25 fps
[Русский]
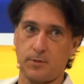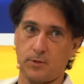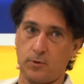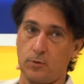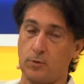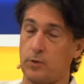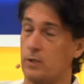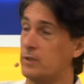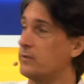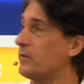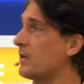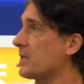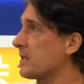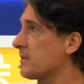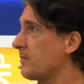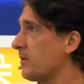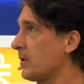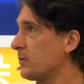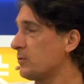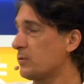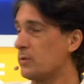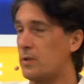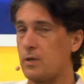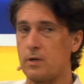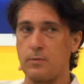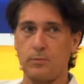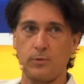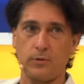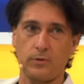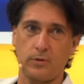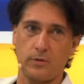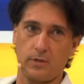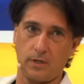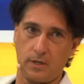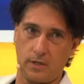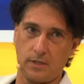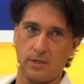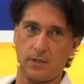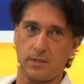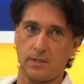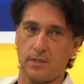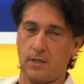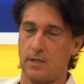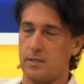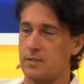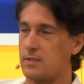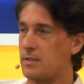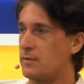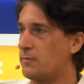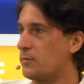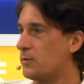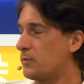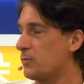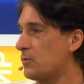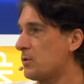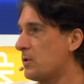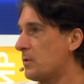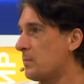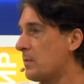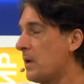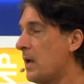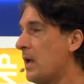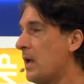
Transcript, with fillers: Поскольку я 22 года работаю на радиостанции ведущим,